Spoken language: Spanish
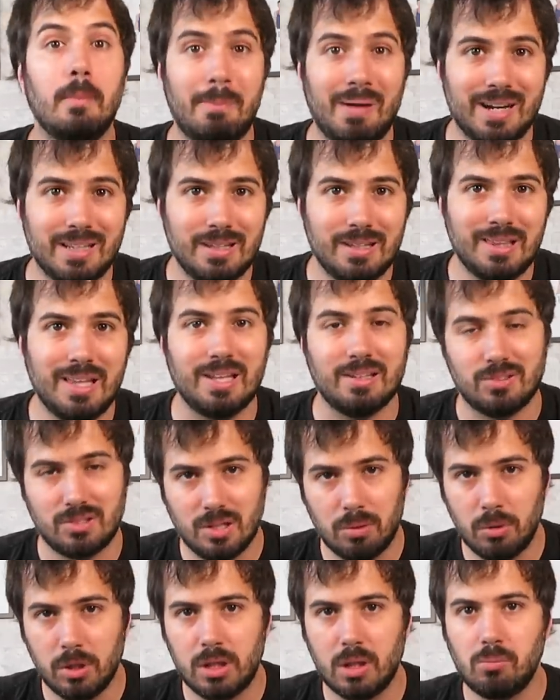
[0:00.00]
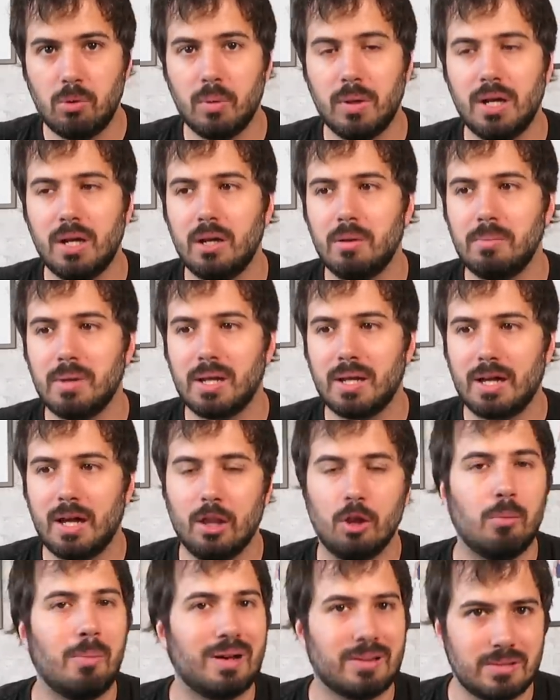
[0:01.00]
Partizan se ha vuelto a mover en el
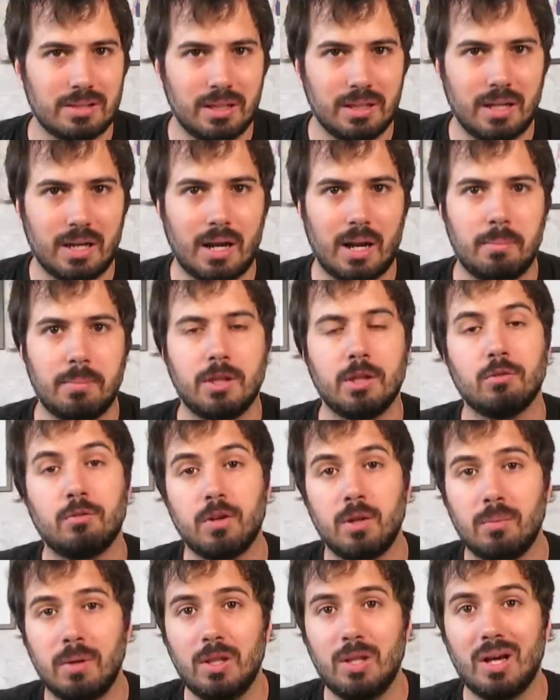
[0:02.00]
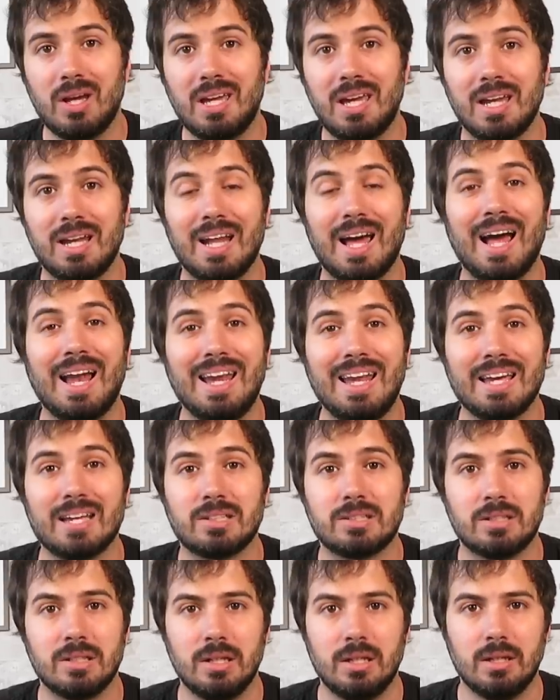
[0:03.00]
mercado, bastante rápido, firmando a quién,
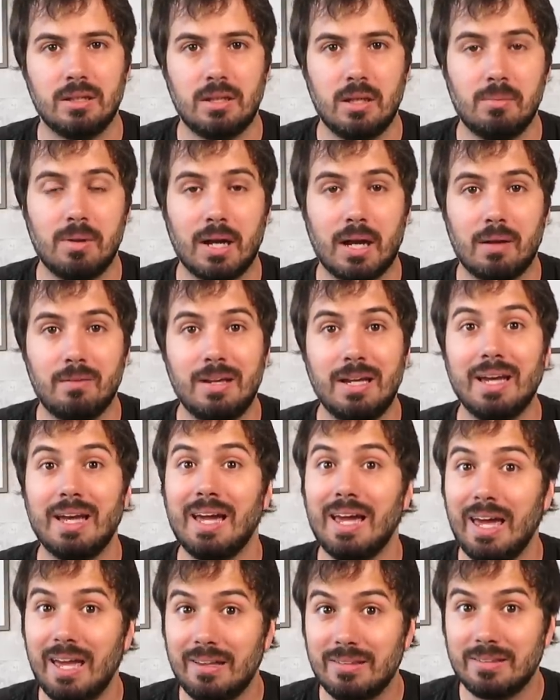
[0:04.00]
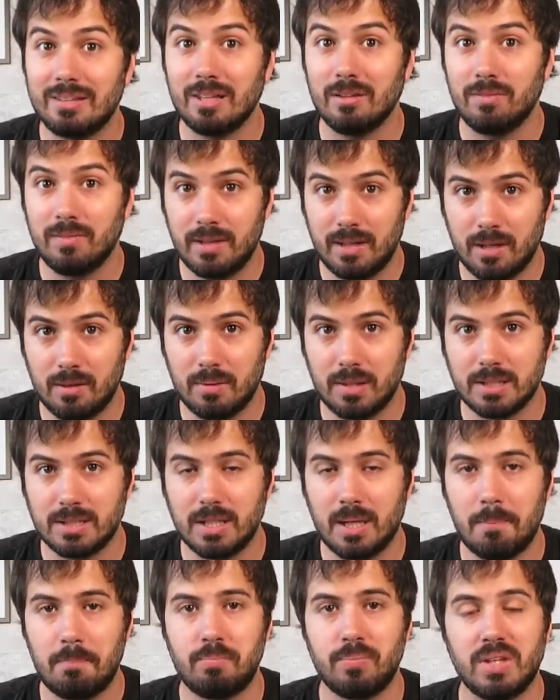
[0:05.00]
Alex de Maccabi, ex de
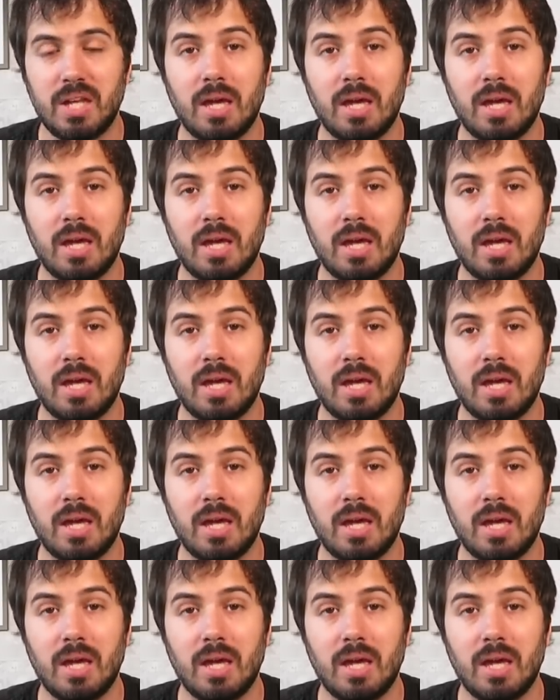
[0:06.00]
Cenerbache,